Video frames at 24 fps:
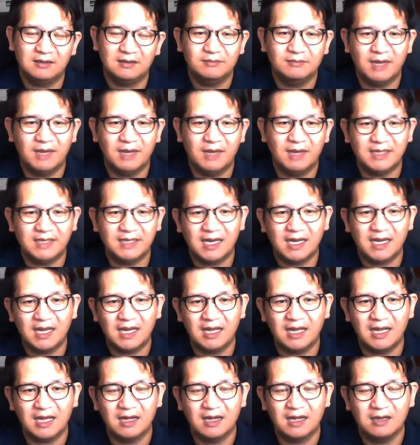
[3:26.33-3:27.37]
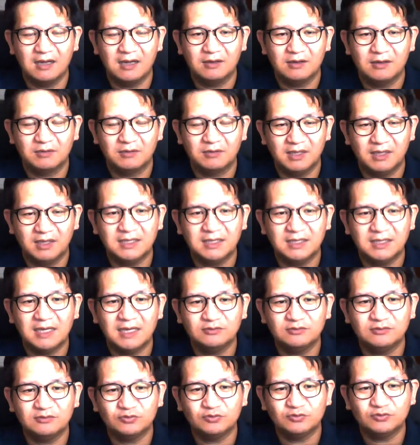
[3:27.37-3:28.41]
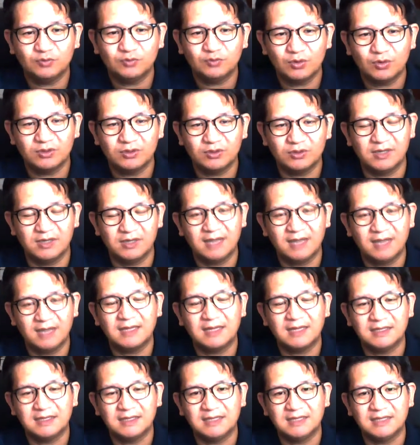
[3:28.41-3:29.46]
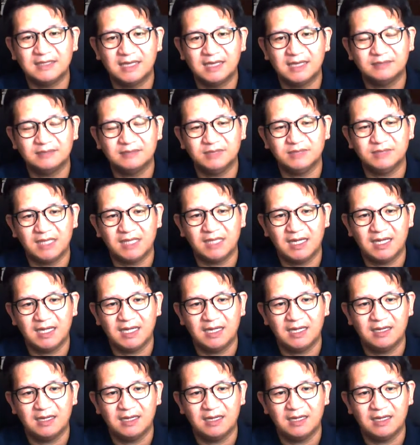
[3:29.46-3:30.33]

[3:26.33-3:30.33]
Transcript: 마리아가 굉장한 수고를 했다는 이야기입니다.